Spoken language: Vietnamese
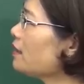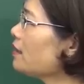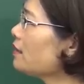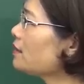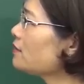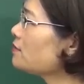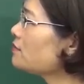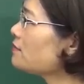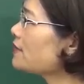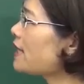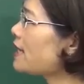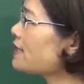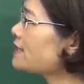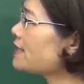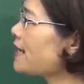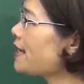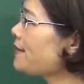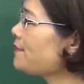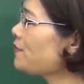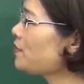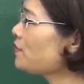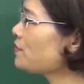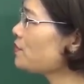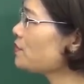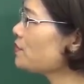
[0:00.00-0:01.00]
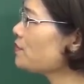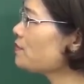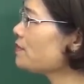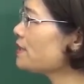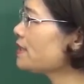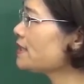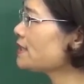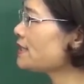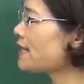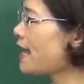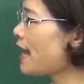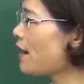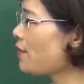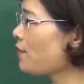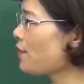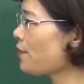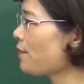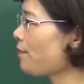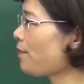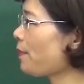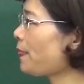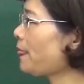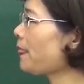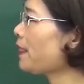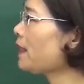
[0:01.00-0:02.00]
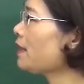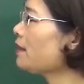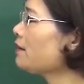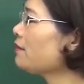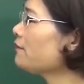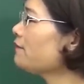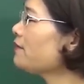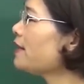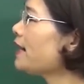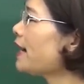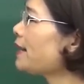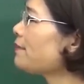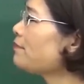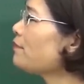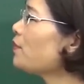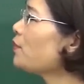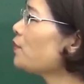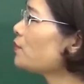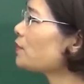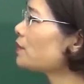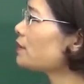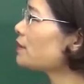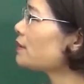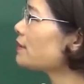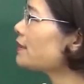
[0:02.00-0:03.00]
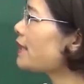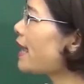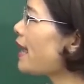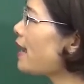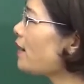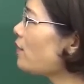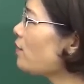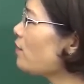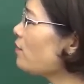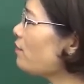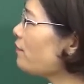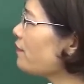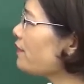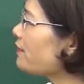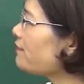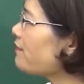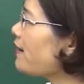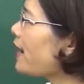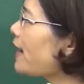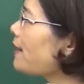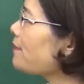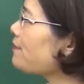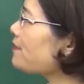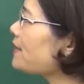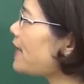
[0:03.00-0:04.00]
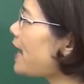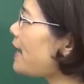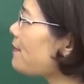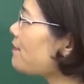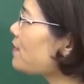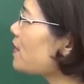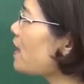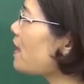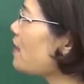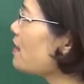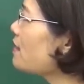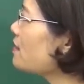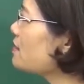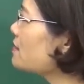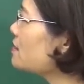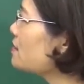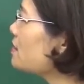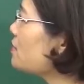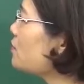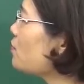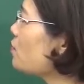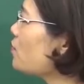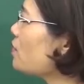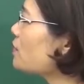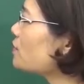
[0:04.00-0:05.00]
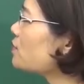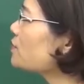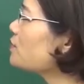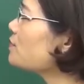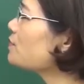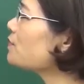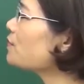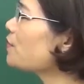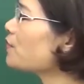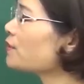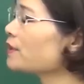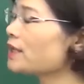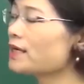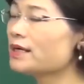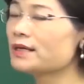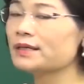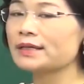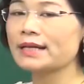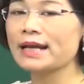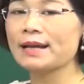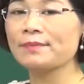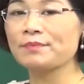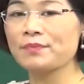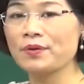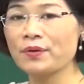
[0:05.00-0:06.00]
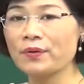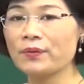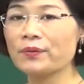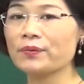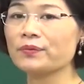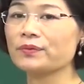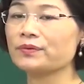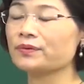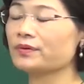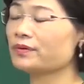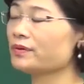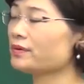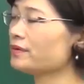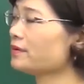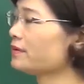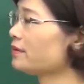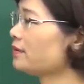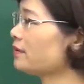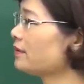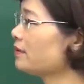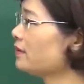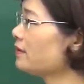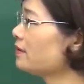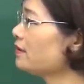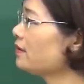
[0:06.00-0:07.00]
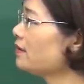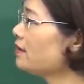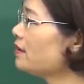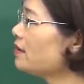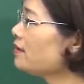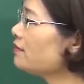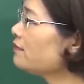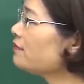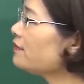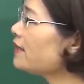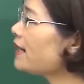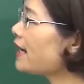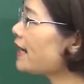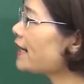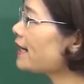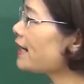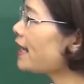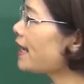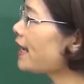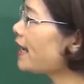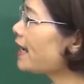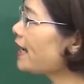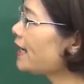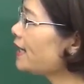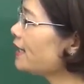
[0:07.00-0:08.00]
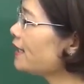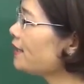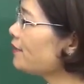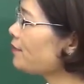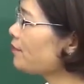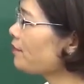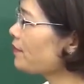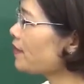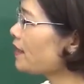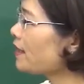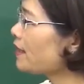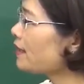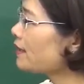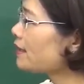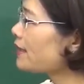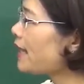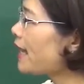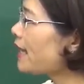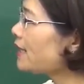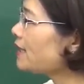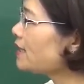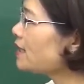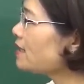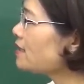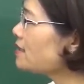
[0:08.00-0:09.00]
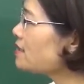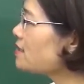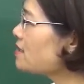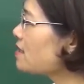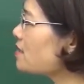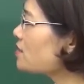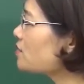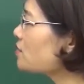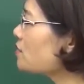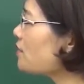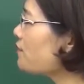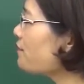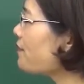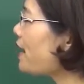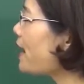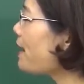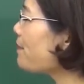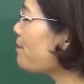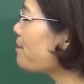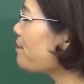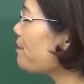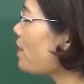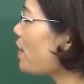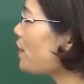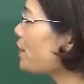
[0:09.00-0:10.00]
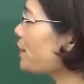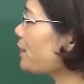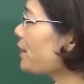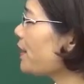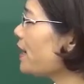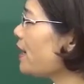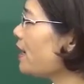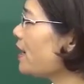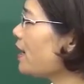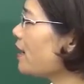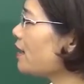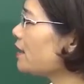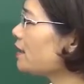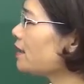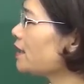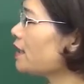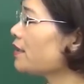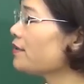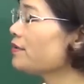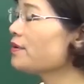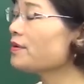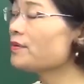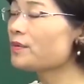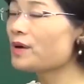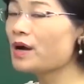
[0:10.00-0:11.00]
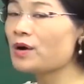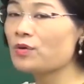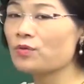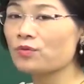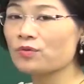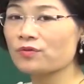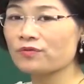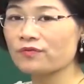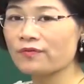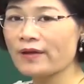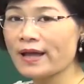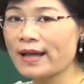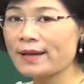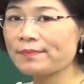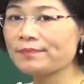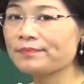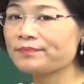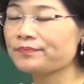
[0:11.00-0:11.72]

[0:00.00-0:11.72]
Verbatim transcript: Chúng ta xem nội dung như sau. Phương án 1, ta cùng với Pháp tạm thời dừng cuộc xung đột ở Nam Bộ. Phương án 2, ta nhân nhượng cho Pháp mọi quyền lợi theo yêu cầu của Pháp.